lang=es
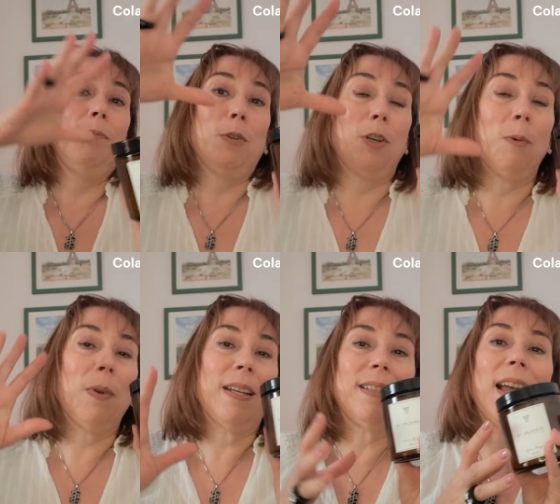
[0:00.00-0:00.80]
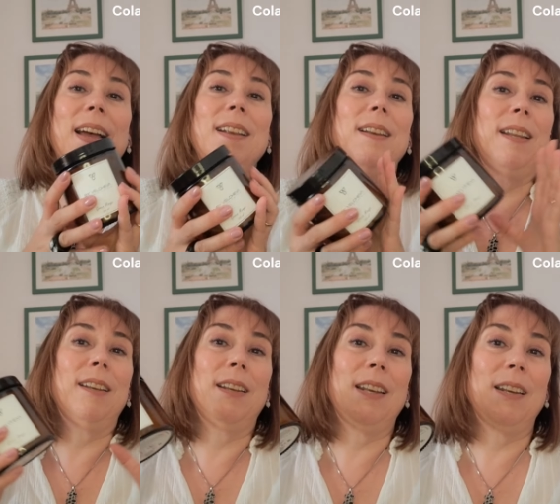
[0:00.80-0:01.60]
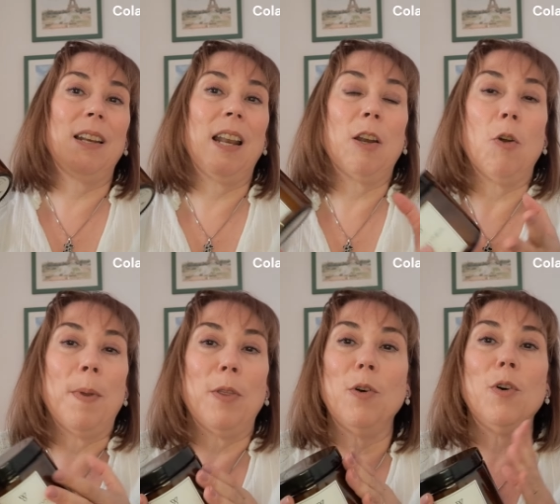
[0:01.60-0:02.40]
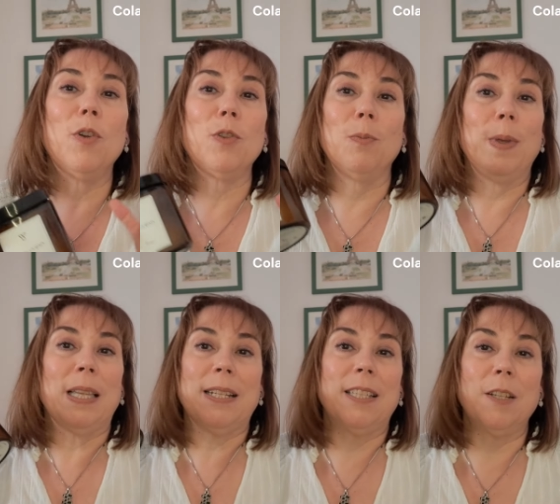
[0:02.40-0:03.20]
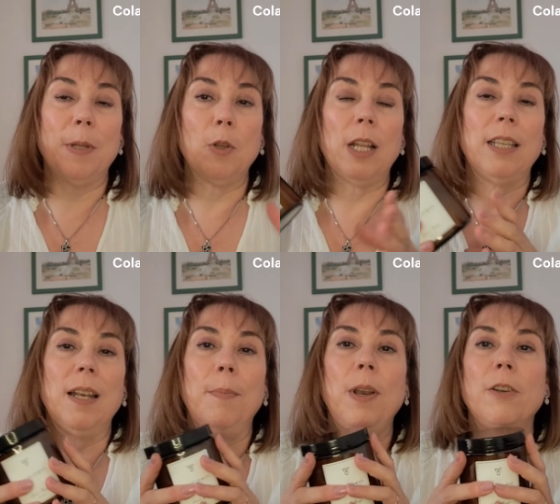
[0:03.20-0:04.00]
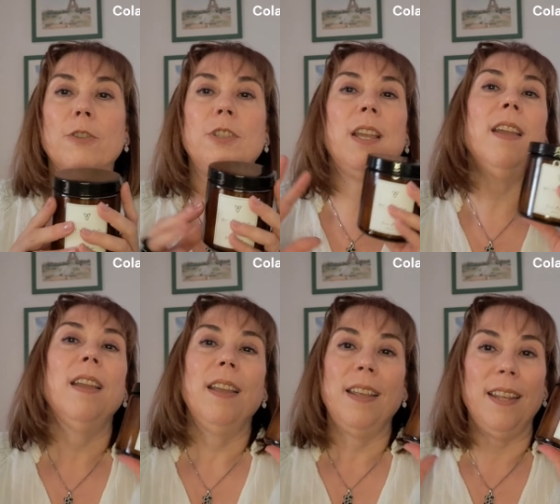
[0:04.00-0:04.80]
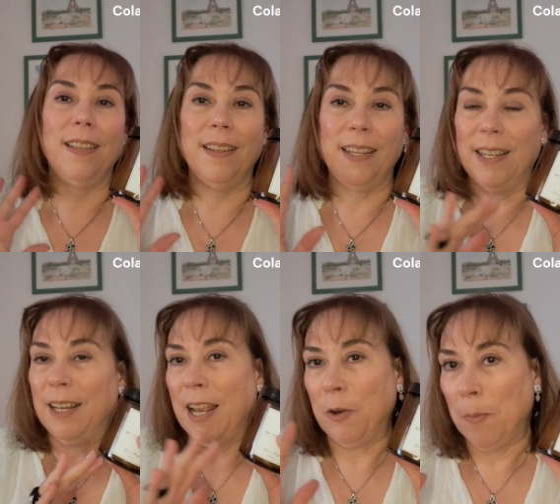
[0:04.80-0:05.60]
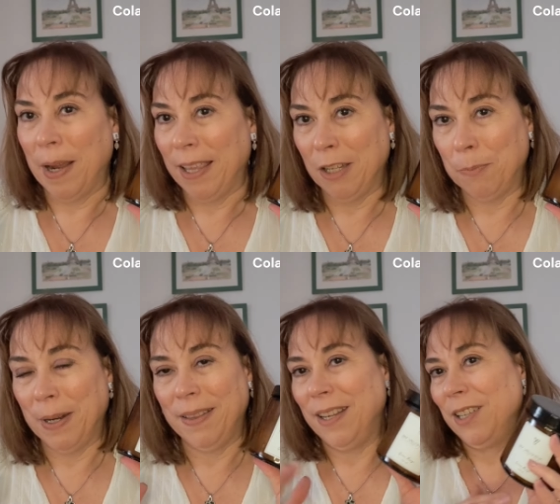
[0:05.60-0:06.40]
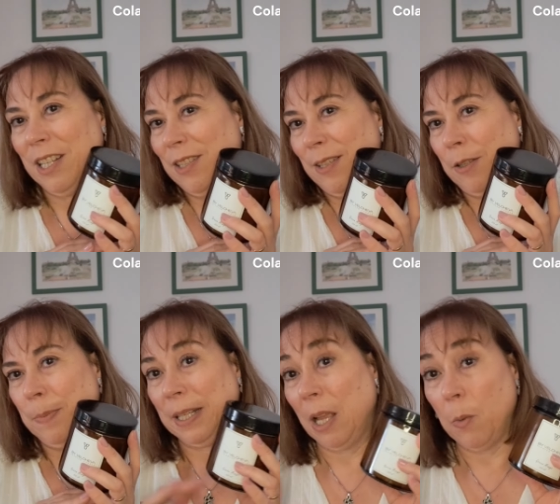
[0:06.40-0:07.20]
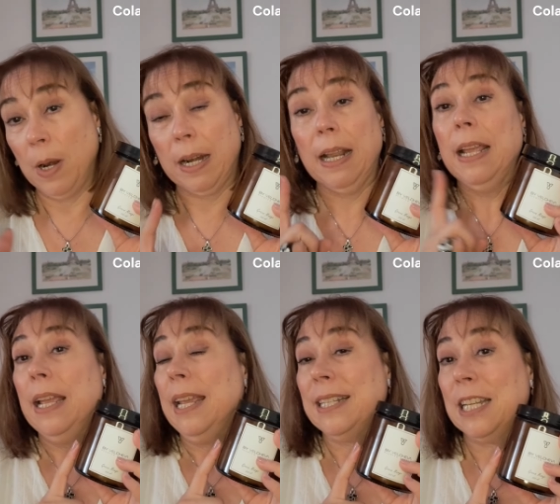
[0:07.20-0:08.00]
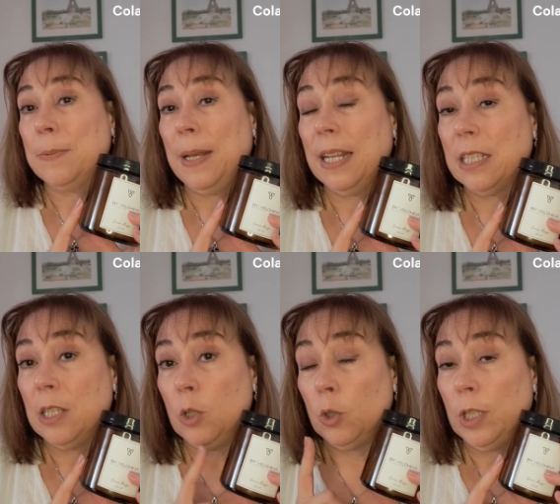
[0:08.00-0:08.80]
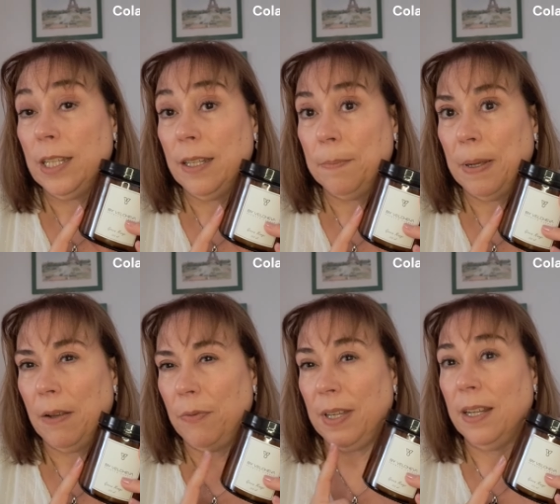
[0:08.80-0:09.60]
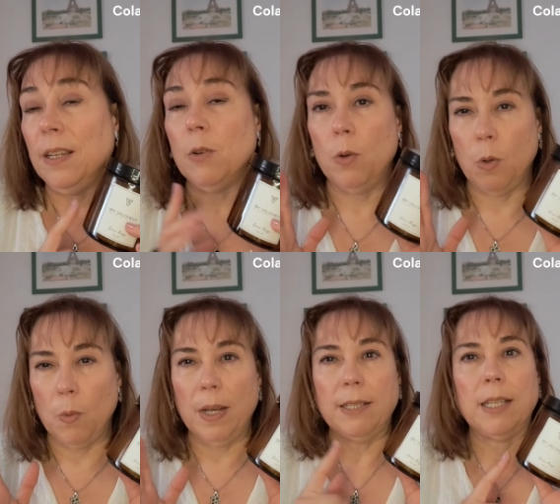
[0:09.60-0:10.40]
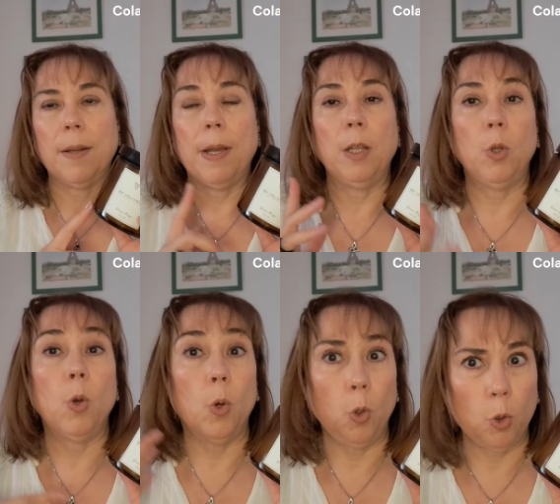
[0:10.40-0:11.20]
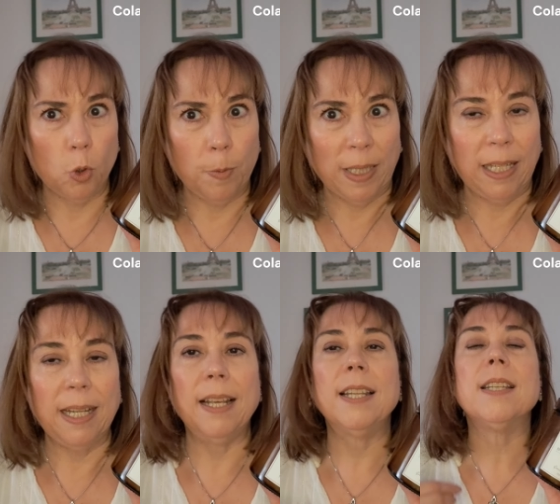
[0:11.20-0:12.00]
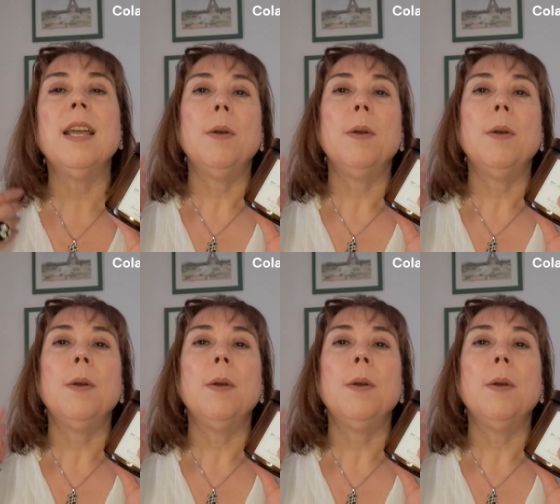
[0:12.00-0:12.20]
pues en un stand, en el comedor, mientras estás viendo la tele por la noche y, el aroma que desprenden es espectacular. Estas velas no tienen parafina, con lo cual están trabajando con otros materiales